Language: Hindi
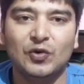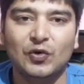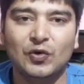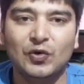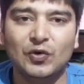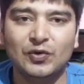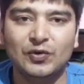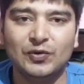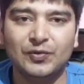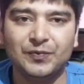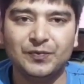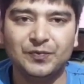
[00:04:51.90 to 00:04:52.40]

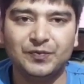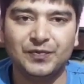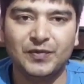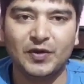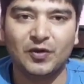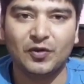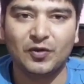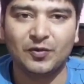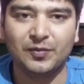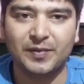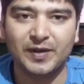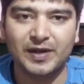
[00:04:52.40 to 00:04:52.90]
लोग
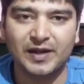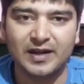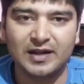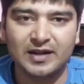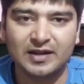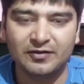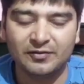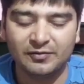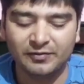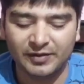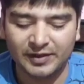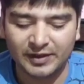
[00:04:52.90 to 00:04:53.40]
और
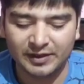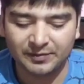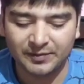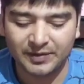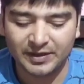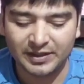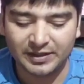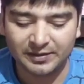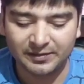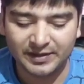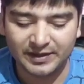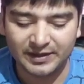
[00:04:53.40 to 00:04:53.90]
मेरा
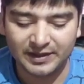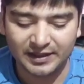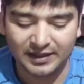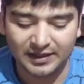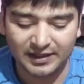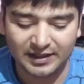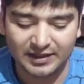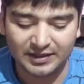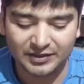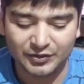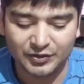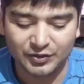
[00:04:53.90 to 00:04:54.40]
विनम्र निवेदन
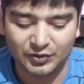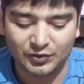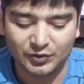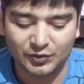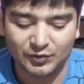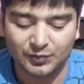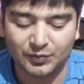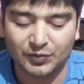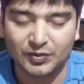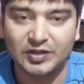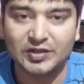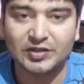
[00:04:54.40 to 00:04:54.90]
है
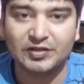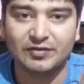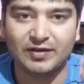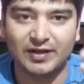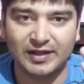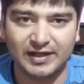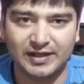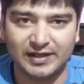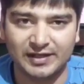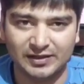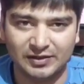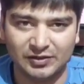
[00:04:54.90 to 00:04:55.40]
जो पुलिस
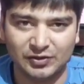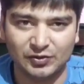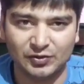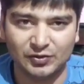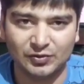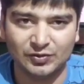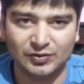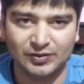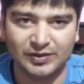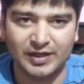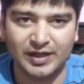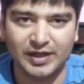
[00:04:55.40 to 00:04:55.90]
वाले
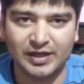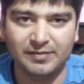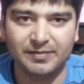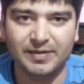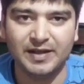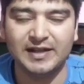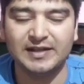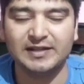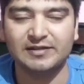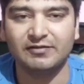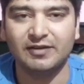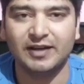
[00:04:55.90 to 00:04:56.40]
जो नए
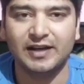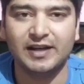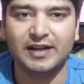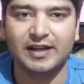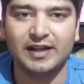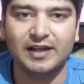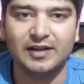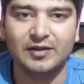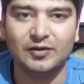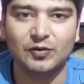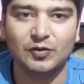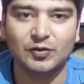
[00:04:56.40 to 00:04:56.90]
बैच वाले
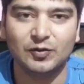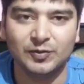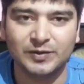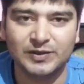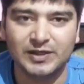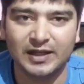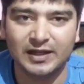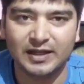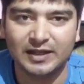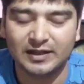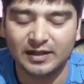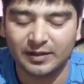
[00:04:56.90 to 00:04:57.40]
हैं वो
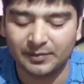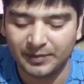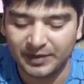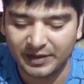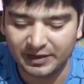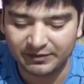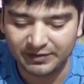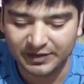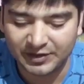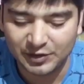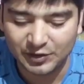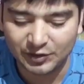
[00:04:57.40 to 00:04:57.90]
ज़्यादातर
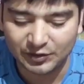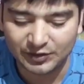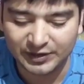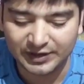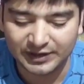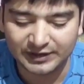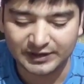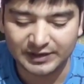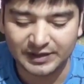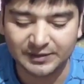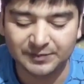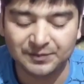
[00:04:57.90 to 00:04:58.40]
मेरी वीडियो को
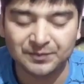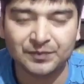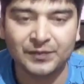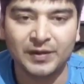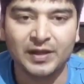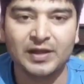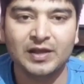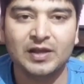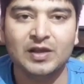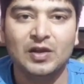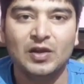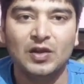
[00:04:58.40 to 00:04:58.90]
देखते हैं
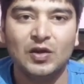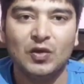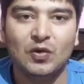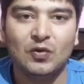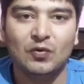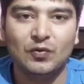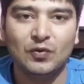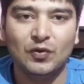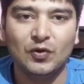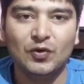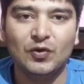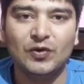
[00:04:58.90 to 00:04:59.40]

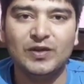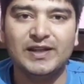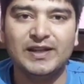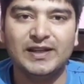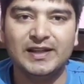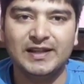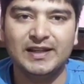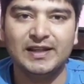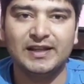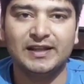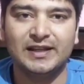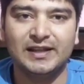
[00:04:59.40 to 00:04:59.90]
वो
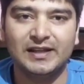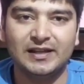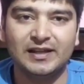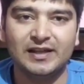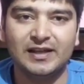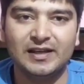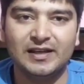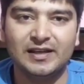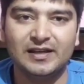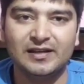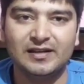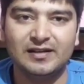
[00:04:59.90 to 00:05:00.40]
ये देखें
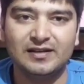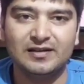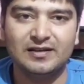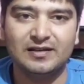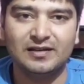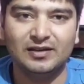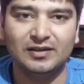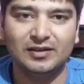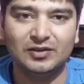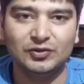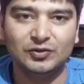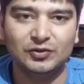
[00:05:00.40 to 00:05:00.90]
कि
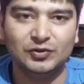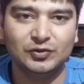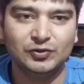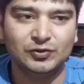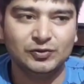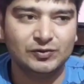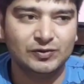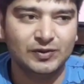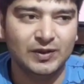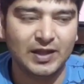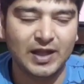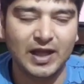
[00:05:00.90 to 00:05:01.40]

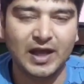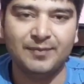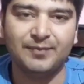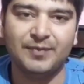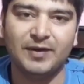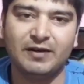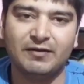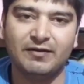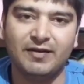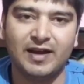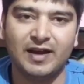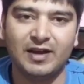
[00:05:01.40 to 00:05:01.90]

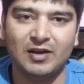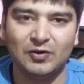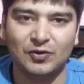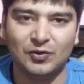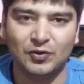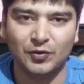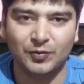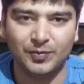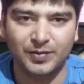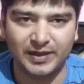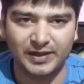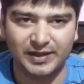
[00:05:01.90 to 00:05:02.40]
लापरवाह
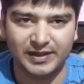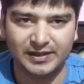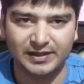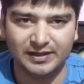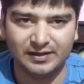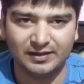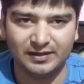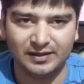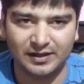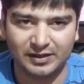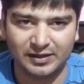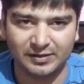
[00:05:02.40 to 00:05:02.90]
लोगों पर ही
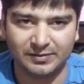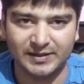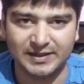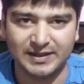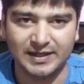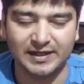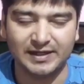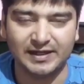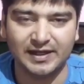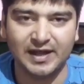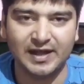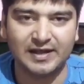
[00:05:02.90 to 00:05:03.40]
लठ
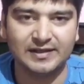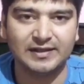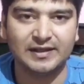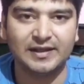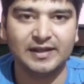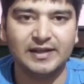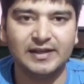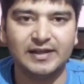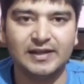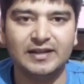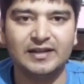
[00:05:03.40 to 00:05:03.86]
बजाएं ऐसा